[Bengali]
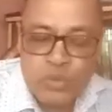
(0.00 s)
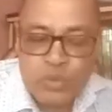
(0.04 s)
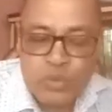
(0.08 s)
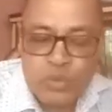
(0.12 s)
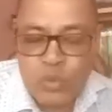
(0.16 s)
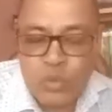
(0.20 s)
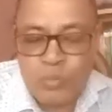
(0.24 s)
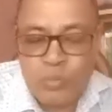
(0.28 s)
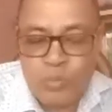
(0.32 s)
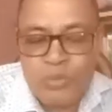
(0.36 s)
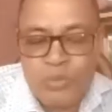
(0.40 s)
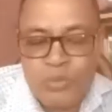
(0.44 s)

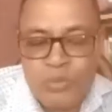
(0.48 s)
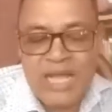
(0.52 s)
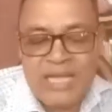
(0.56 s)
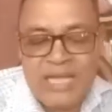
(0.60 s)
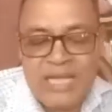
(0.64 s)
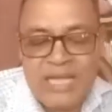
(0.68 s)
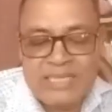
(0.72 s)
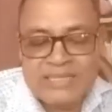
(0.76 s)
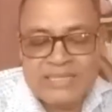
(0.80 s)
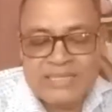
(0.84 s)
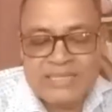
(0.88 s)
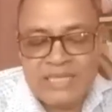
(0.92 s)
তোমরা
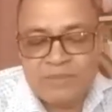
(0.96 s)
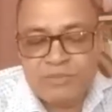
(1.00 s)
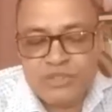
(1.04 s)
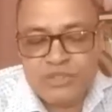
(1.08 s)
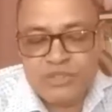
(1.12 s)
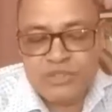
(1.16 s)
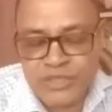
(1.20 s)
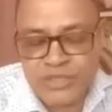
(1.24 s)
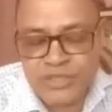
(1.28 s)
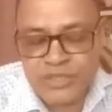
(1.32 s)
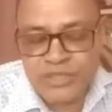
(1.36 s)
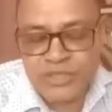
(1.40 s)
যে
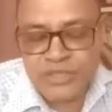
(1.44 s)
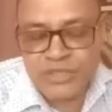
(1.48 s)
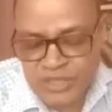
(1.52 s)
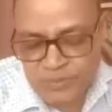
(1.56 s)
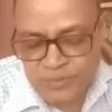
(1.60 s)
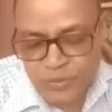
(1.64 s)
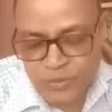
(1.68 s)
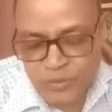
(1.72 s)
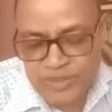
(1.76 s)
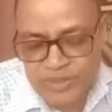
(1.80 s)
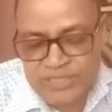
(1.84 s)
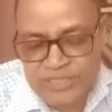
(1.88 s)
বিষয়টি
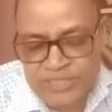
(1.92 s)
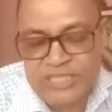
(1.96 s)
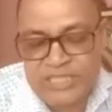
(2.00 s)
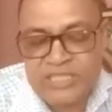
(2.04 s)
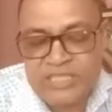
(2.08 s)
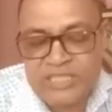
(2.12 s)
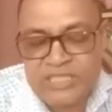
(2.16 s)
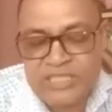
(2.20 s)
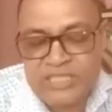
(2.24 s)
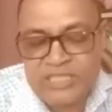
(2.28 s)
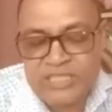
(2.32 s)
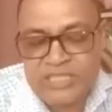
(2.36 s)
পড়বে
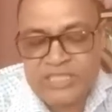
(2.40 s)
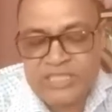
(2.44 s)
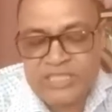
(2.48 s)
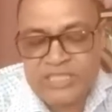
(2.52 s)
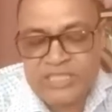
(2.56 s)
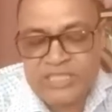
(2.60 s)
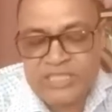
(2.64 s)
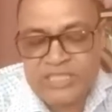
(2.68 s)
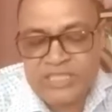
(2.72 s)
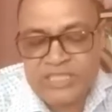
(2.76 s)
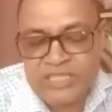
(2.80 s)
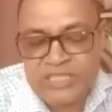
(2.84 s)
সেটি হলো
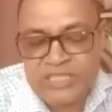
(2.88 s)
এরকম